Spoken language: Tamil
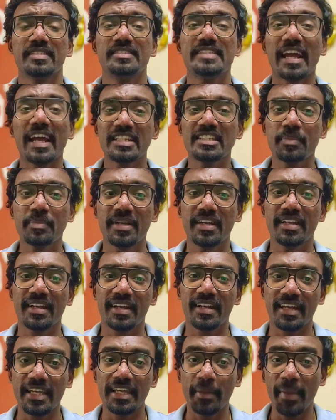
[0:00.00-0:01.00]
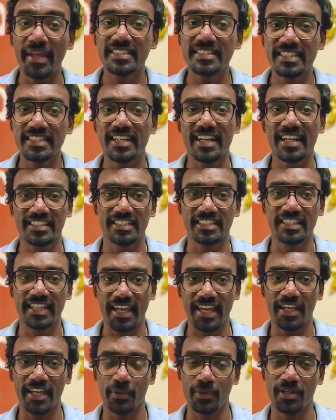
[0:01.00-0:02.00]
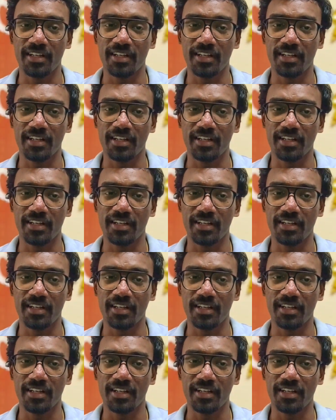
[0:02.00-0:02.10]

சாட் கிட்ட இமேஜ் ஜென்ரேஷன் ஏஐ ஒன்று